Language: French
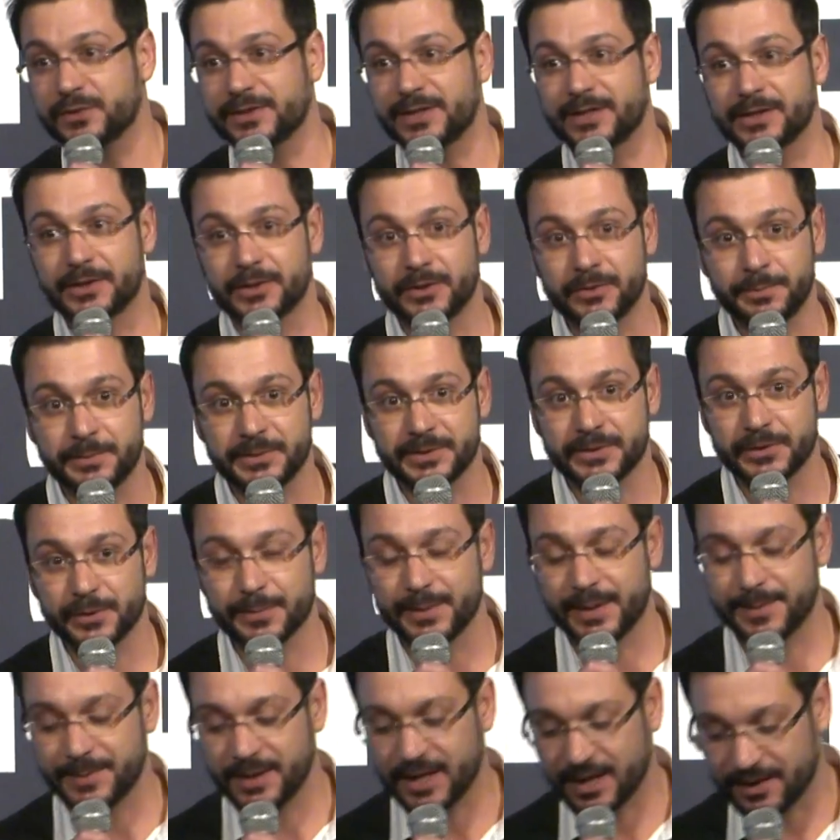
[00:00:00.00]
euros puisque ma
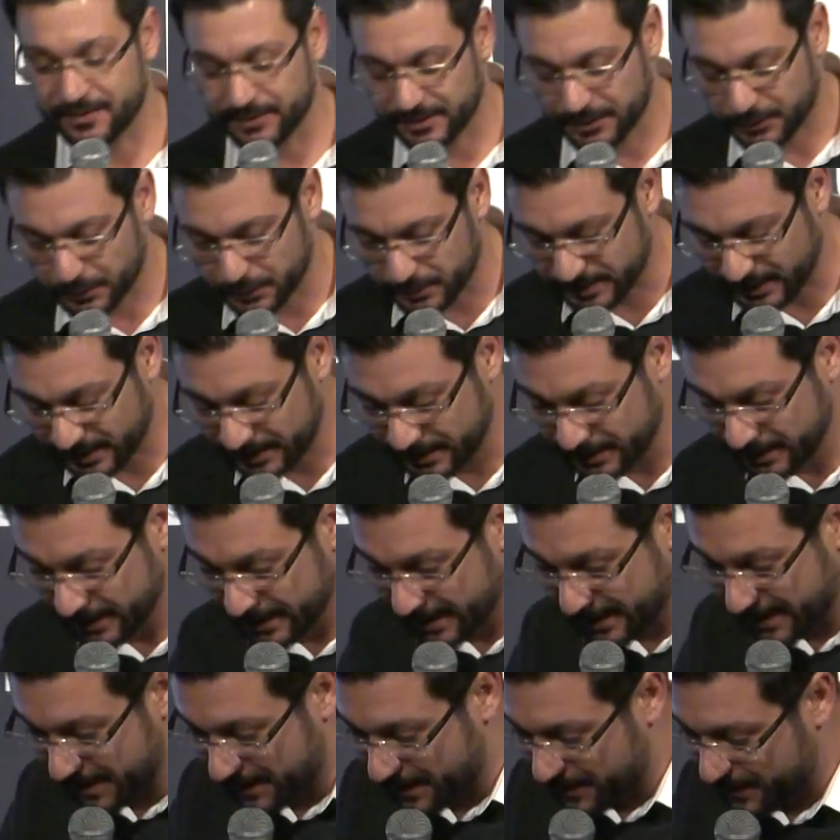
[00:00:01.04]
mère avait que ça,
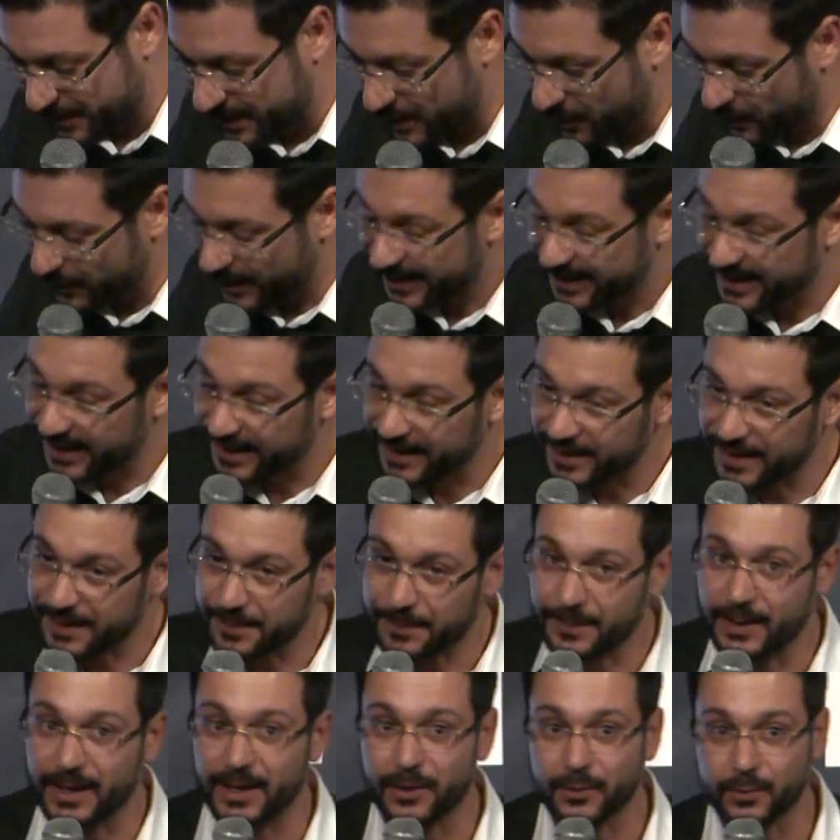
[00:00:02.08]
mais on a gagné
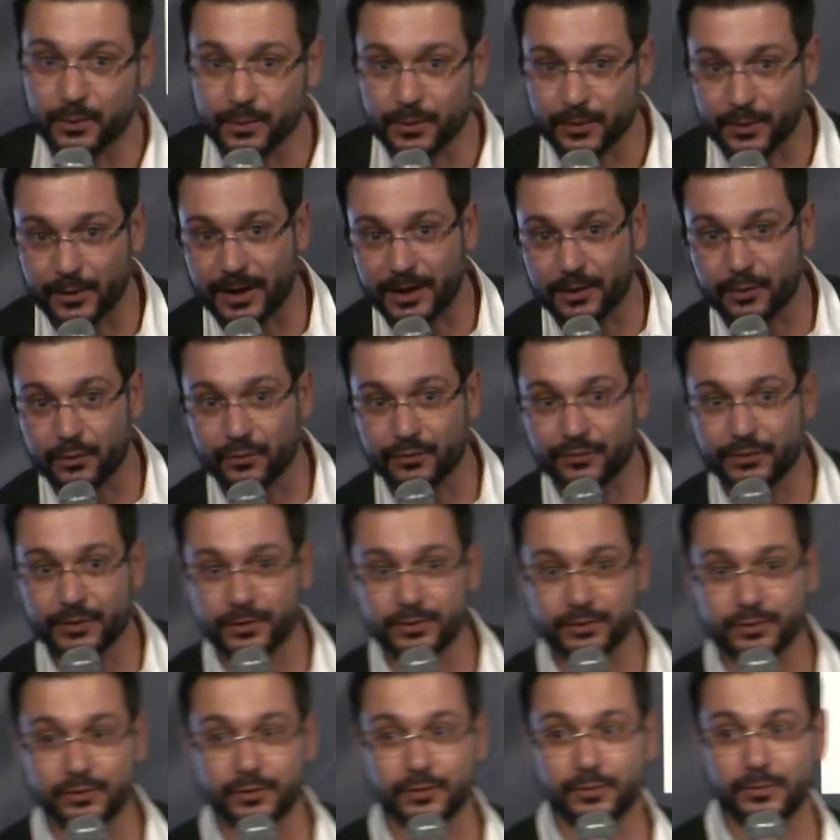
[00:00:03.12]
par contre la confiance
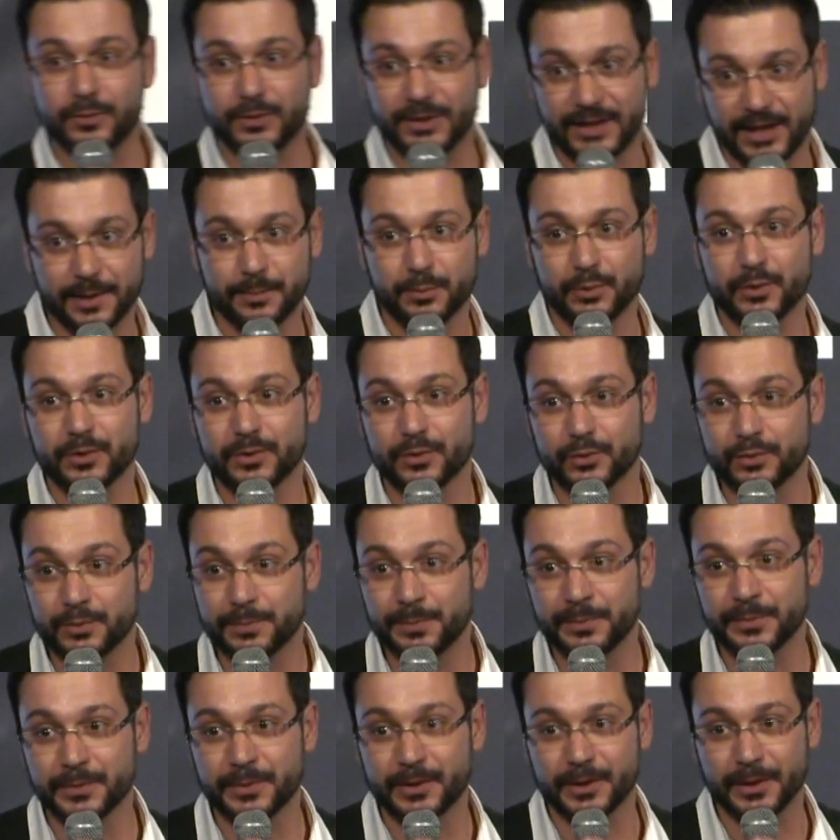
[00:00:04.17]
de très beaux groupes
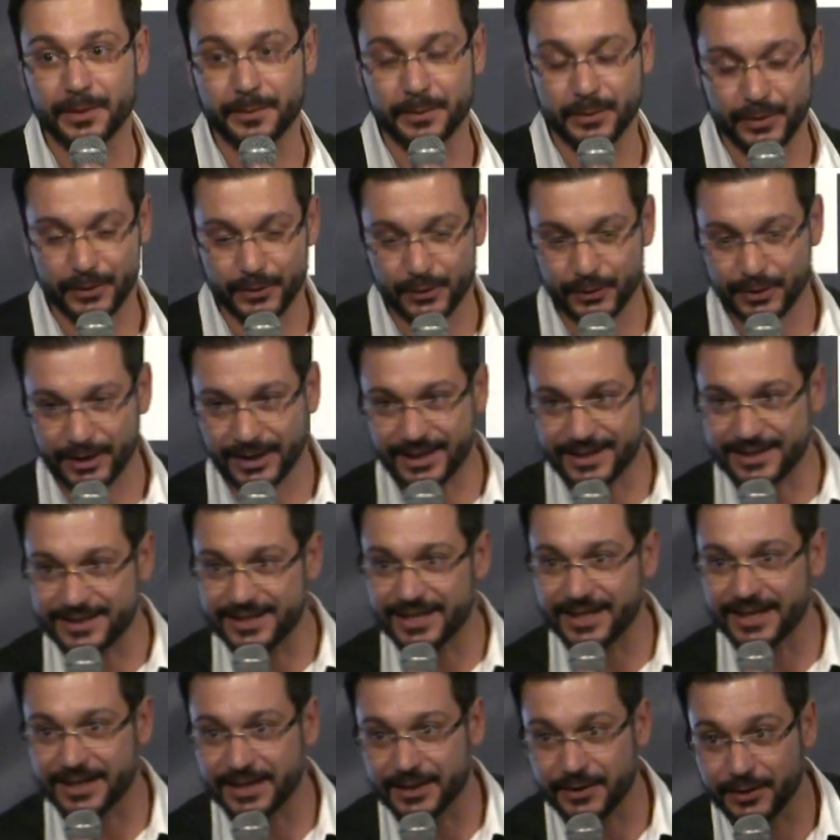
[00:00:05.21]
comme le Crédit
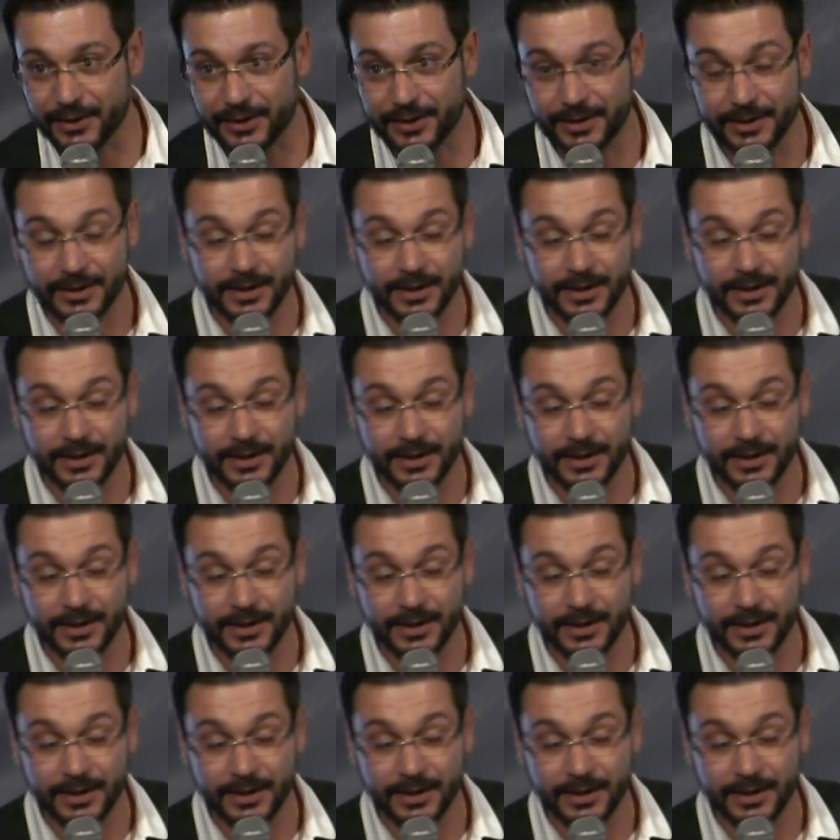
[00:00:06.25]
Agricole,